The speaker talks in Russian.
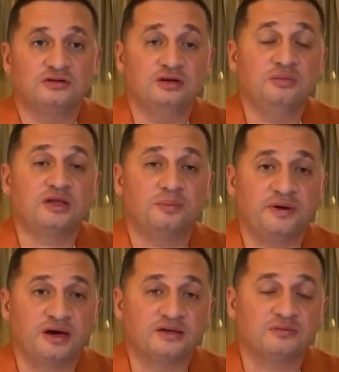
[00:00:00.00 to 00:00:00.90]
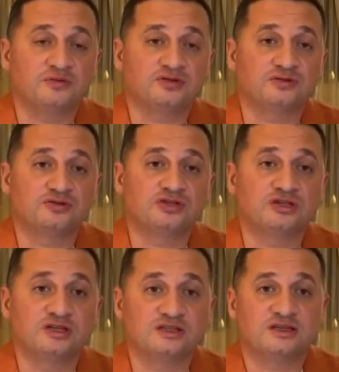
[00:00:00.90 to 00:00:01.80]
Именно поэтому в
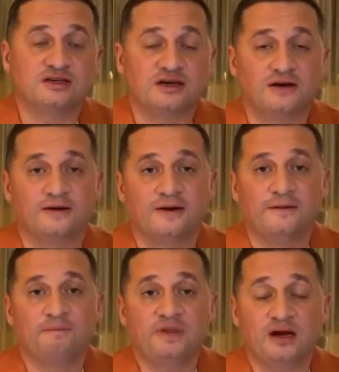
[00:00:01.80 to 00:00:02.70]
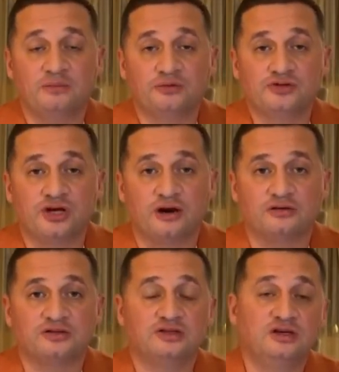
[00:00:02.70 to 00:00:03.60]
случае, если я не
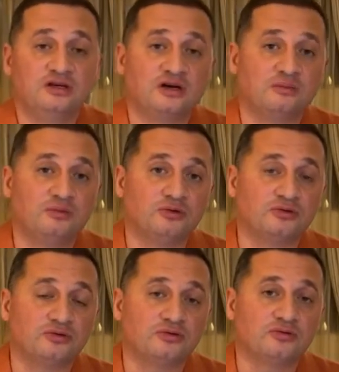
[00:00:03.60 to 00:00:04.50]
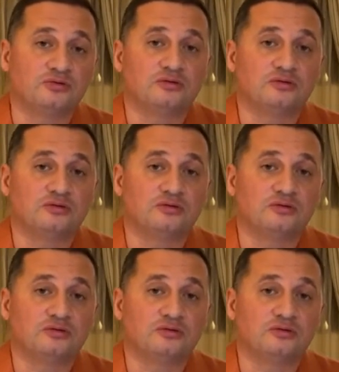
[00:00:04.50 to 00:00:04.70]
обучаюсь и не работаю,